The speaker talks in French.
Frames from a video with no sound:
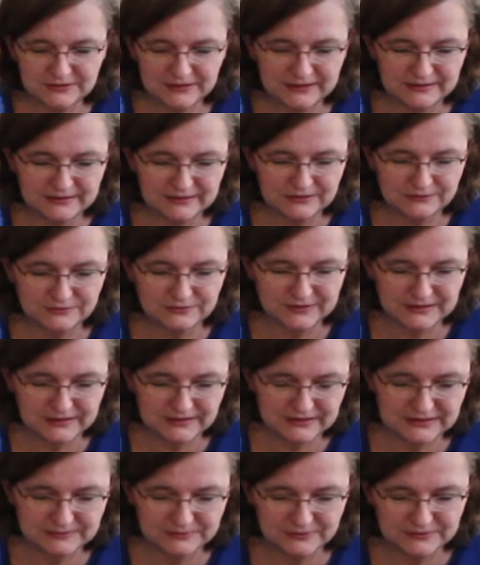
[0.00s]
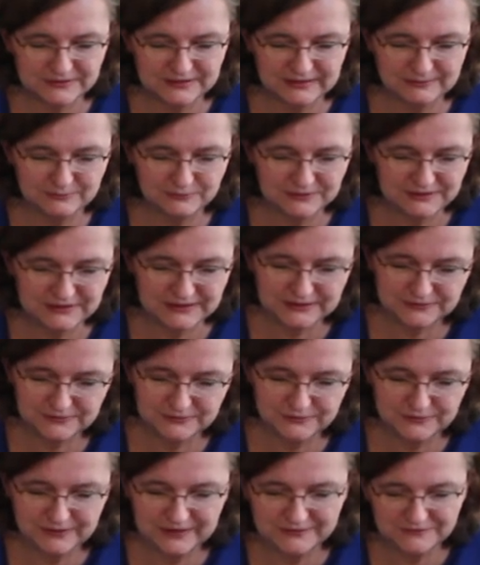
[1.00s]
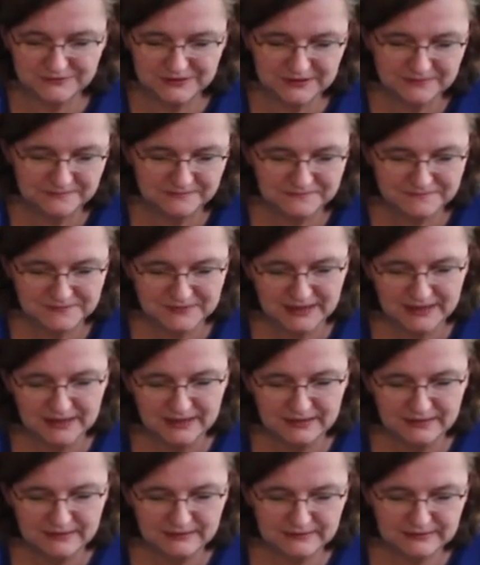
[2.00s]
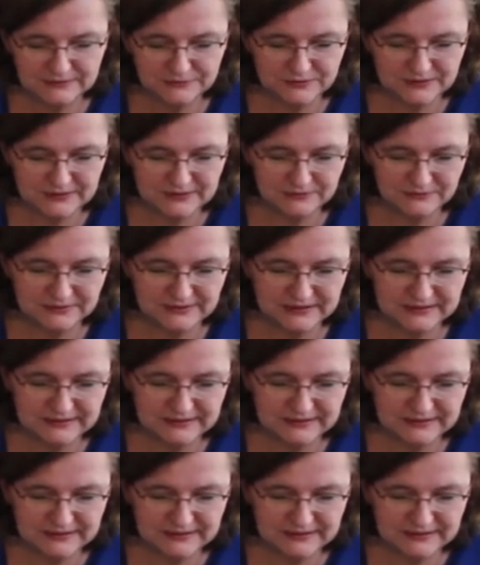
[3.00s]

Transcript: dont certaines sont indispensables au cycle de la vie. Les océans